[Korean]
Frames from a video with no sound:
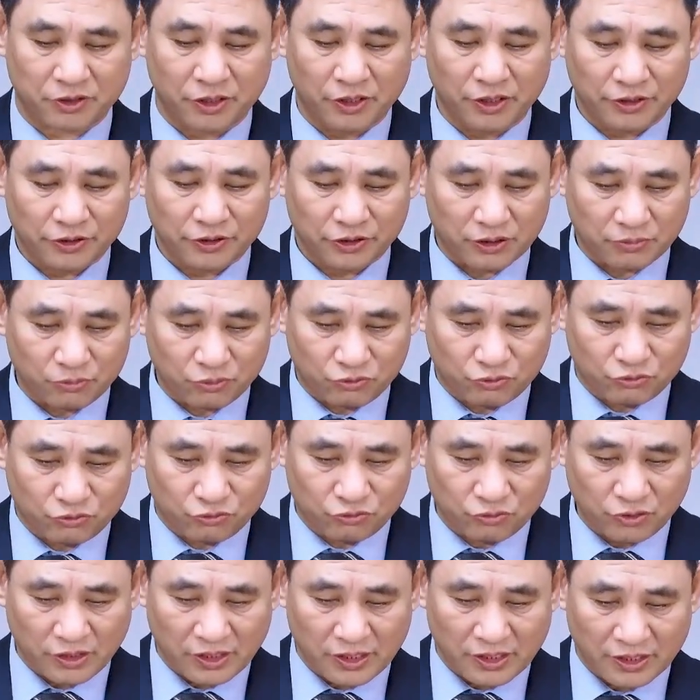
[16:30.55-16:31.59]
지금
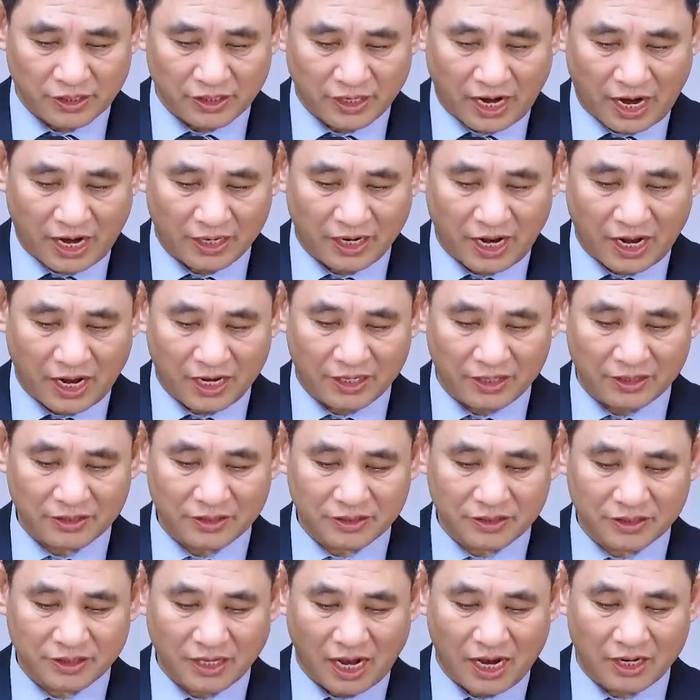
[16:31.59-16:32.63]
가나안
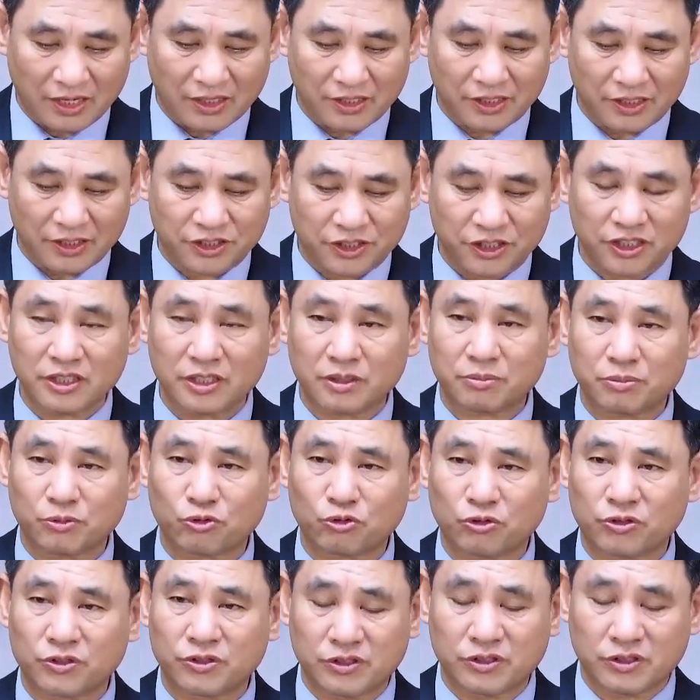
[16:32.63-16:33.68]
땅을 기업으로
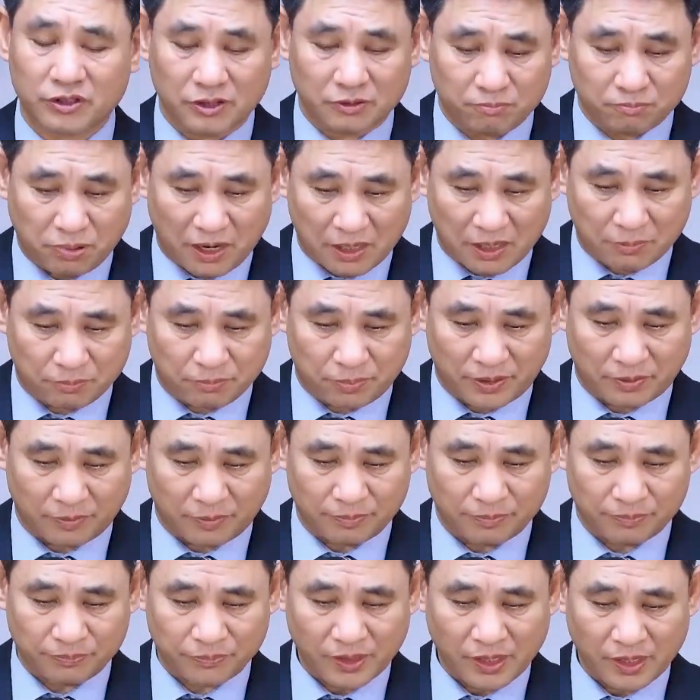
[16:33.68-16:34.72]
얻는 방법
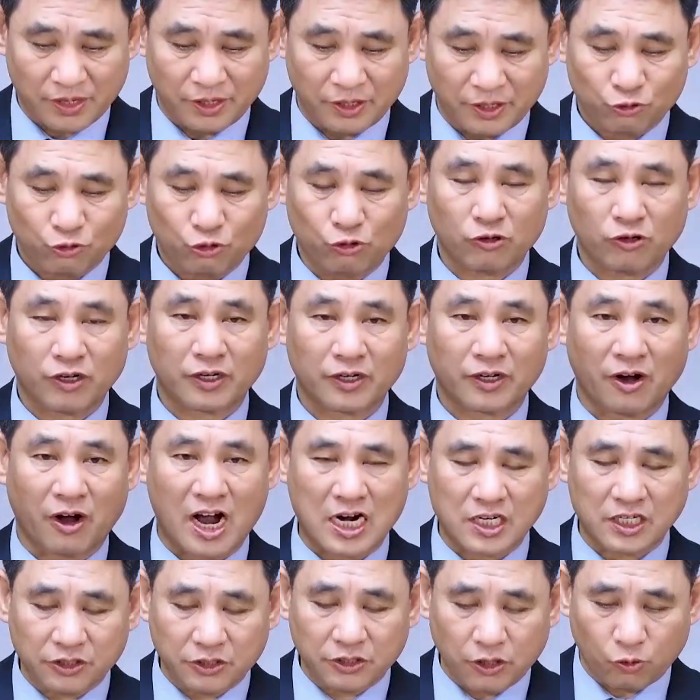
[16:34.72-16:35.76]
또
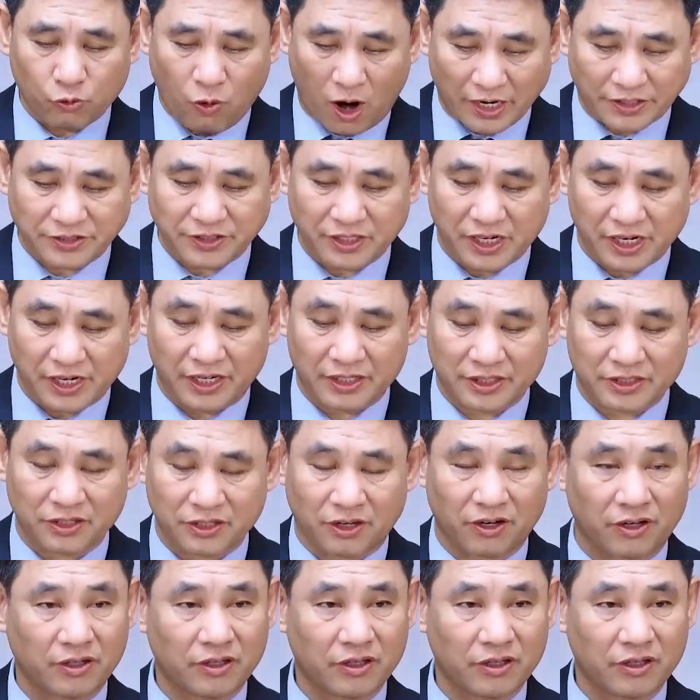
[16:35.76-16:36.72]
광, 광야에서